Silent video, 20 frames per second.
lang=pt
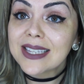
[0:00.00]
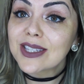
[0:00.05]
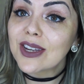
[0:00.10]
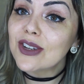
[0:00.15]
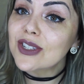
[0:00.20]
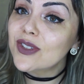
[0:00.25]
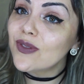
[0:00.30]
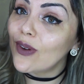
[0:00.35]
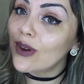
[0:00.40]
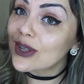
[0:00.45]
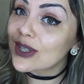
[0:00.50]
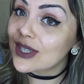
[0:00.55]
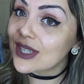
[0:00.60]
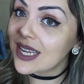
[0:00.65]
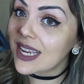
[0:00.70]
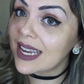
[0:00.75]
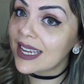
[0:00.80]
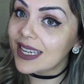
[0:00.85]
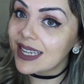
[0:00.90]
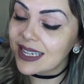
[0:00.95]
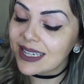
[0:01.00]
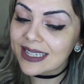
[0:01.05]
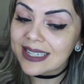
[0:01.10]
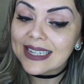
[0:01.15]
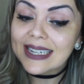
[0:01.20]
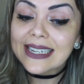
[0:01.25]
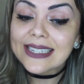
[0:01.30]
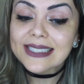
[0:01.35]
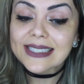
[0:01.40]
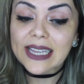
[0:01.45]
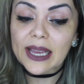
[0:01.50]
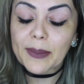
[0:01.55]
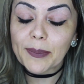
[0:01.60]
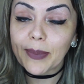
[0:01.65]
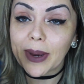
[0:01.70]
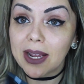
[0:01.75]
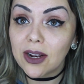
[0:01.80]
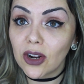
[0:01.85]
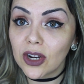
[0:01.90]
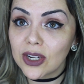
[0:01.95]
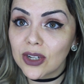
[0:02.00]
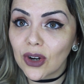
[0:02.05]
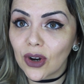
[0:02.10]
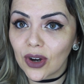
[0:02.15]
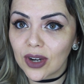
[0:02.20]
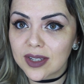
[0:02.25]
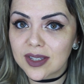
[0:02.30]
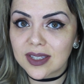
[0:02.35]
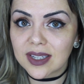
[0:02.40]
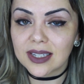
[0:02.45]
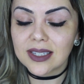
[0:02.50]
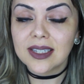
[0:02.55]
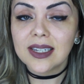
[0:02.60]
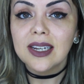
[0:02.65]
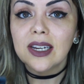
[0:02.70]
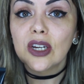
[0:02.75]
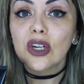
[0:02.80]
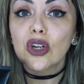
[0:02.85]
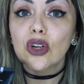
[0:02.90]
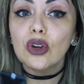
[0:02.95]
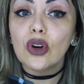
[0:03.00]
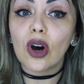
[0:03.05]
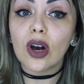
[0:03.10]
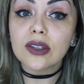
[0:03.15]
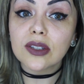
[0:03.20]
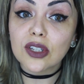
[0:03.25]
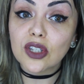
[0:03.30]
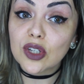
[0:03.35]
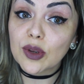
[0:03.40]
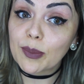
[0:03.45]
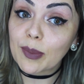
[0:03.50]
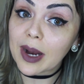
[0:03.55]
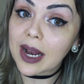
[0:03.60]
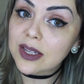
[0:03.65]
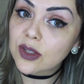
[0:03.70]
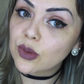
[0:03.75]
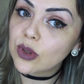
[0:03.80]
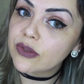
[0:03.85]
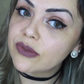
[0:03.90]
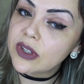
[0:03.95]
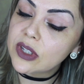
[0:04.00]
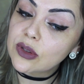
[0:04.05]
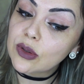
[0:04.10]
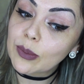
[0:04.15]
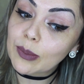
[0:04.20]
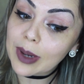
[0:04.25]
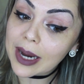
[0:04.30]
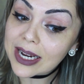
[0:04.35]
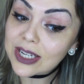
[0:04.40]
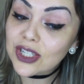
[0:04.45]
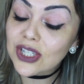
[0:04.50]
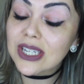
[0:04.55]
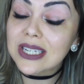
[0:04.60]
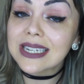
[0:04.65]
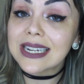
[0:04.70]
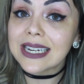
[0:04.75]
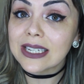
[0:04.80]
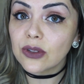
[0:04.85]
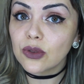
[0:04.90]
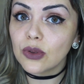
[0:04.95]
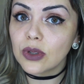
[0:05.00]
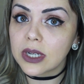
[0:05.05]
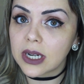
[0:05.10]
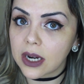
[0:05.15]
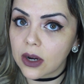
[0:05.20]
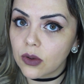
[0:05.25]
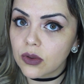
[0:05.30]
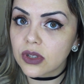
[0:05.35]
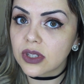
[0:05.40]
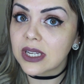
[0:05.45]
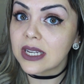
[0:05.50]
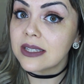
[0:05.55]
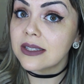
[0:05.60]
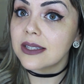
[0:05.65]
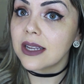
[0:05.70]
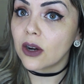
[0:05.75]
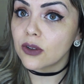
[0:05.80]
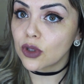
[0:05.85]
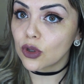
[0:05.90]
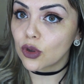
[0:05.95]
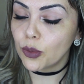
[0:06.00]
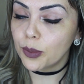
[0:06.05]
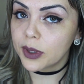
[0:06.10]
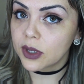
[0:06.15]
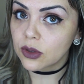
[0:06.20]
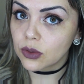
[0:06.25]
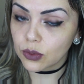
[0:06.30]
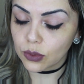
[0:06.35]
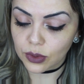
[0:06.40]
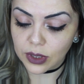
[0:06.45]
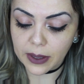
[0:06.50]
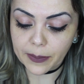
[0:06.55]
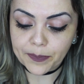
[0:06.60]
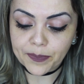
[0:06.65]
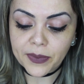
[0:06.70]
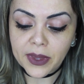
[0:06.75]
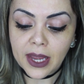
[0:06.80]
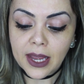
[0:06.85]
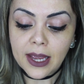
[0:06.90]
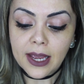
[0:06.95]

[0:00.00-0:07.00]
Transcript: Então se você aí tem pele oleosa, gosta de base com efeito mate natural, sem ser alta cobertura,